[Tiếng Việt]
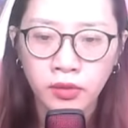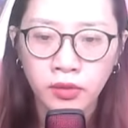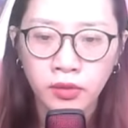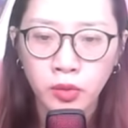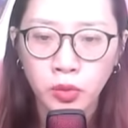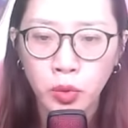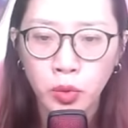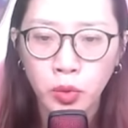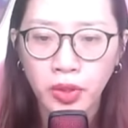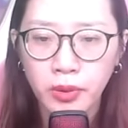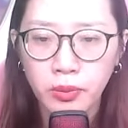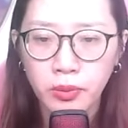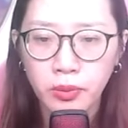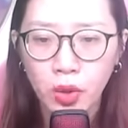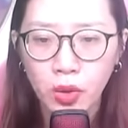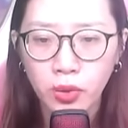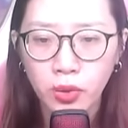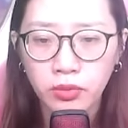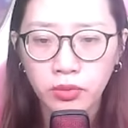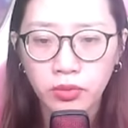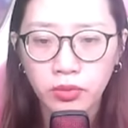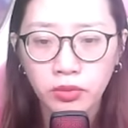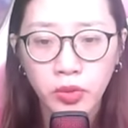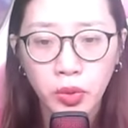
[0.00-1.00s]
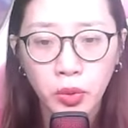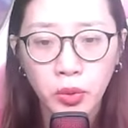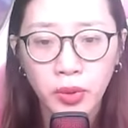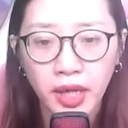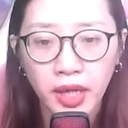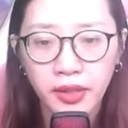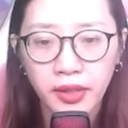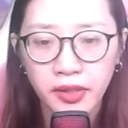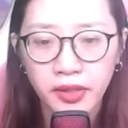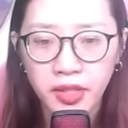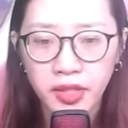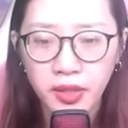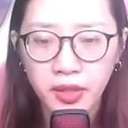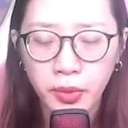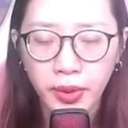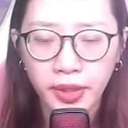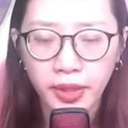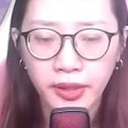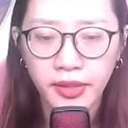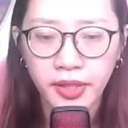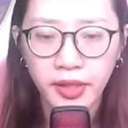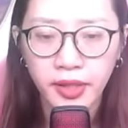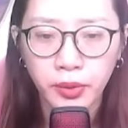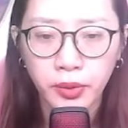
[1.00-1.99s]
Huyền môn tu hành rất
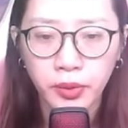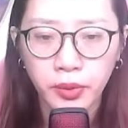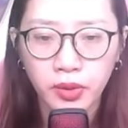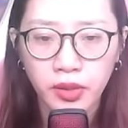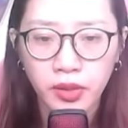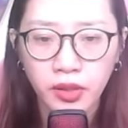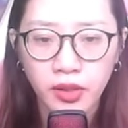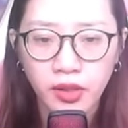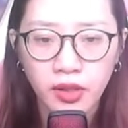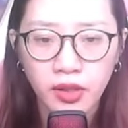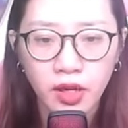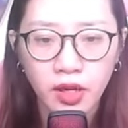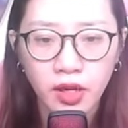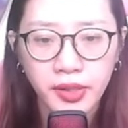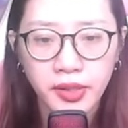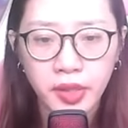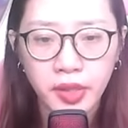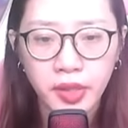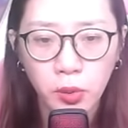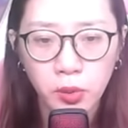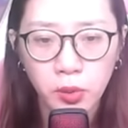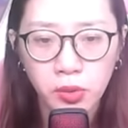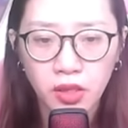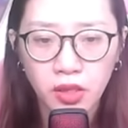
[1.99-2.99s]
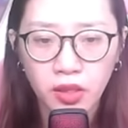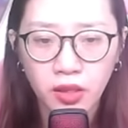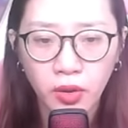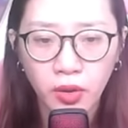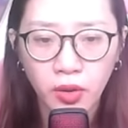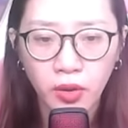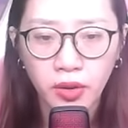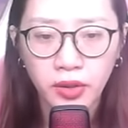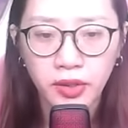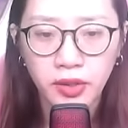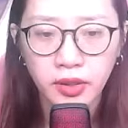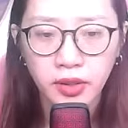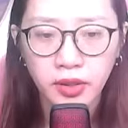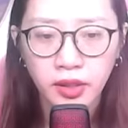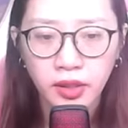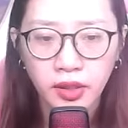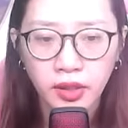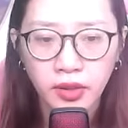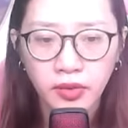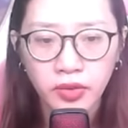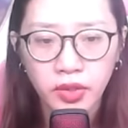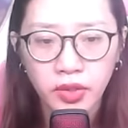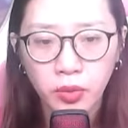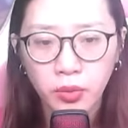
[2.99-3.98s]
huyền diệu, coi trọng cơ hội,
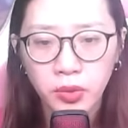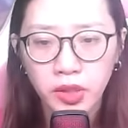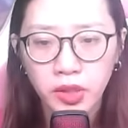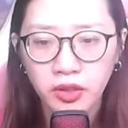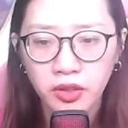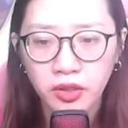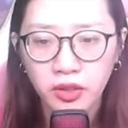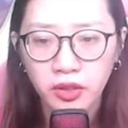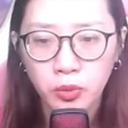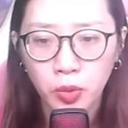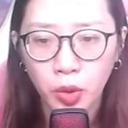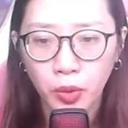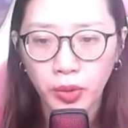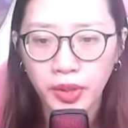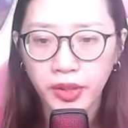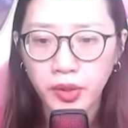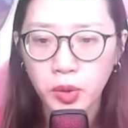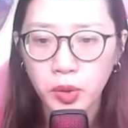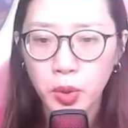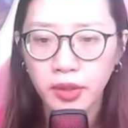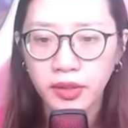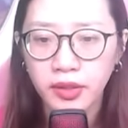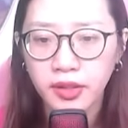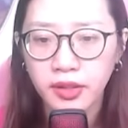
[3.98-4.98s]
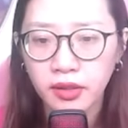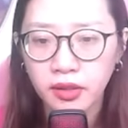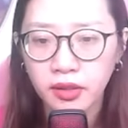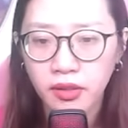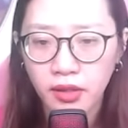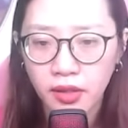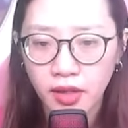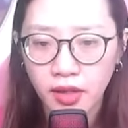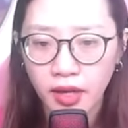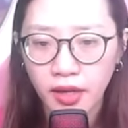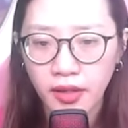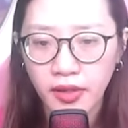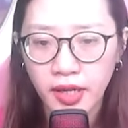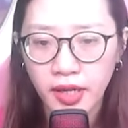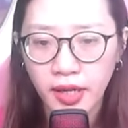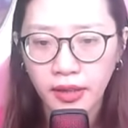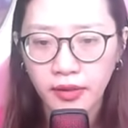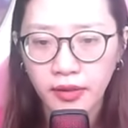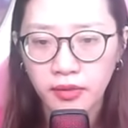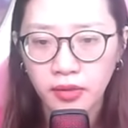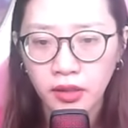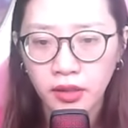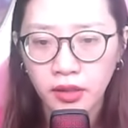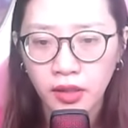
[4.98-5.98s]
giống như một ít chuyện xưa kể
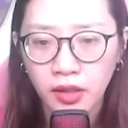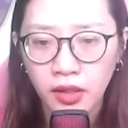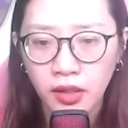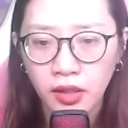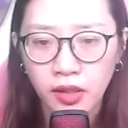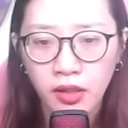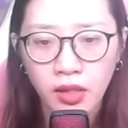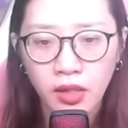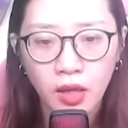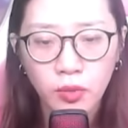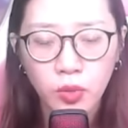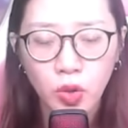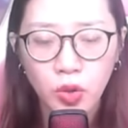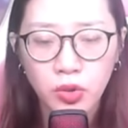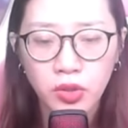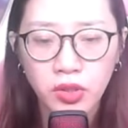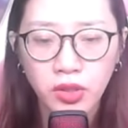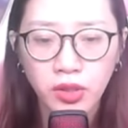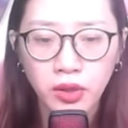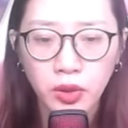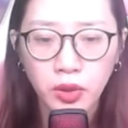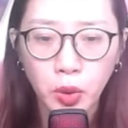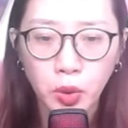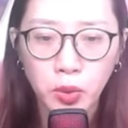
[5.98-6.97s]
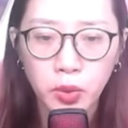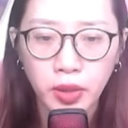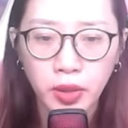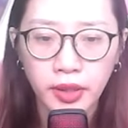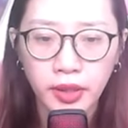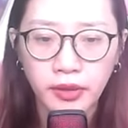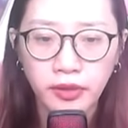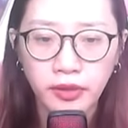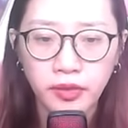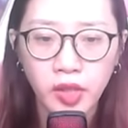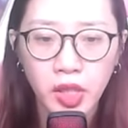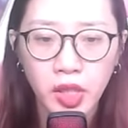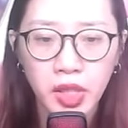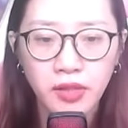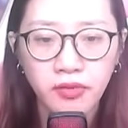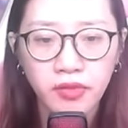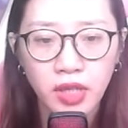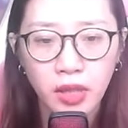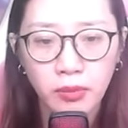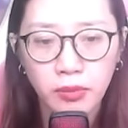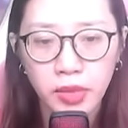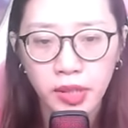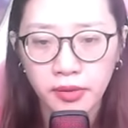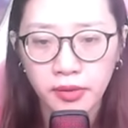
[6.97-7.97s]
rằng, có một người tu luyện tiến
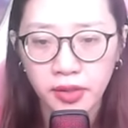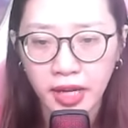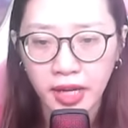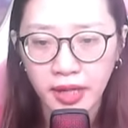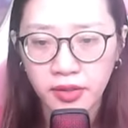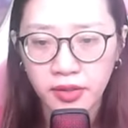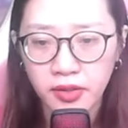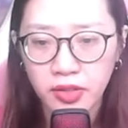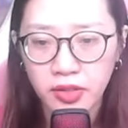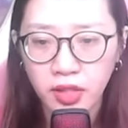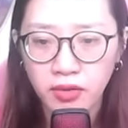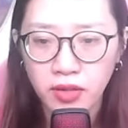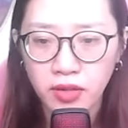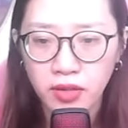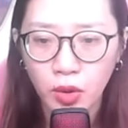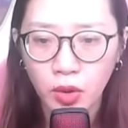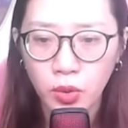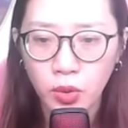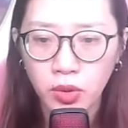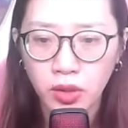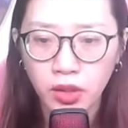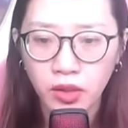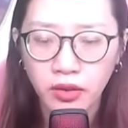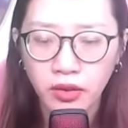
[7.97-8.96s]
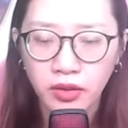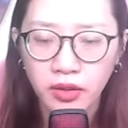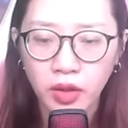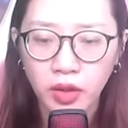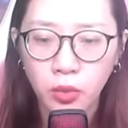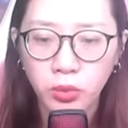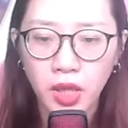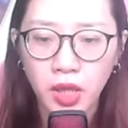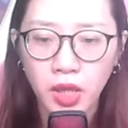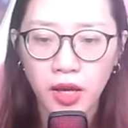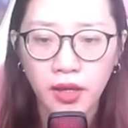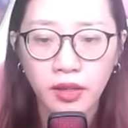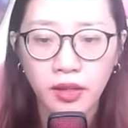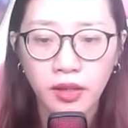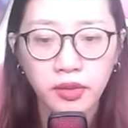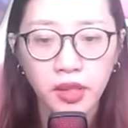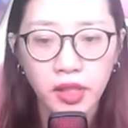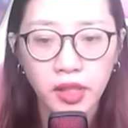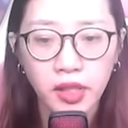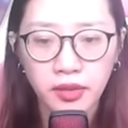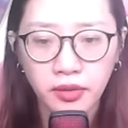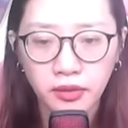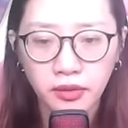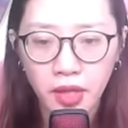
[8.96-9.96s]
vào bình cảnh rất lâu, không thể
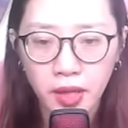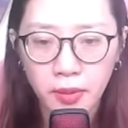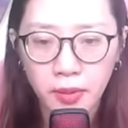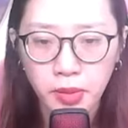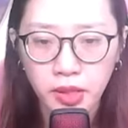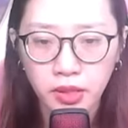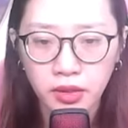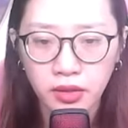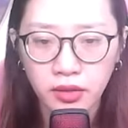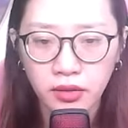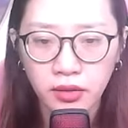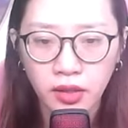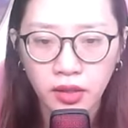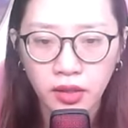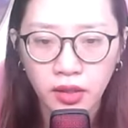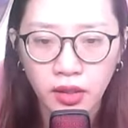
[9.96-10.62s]
tiến thêm được.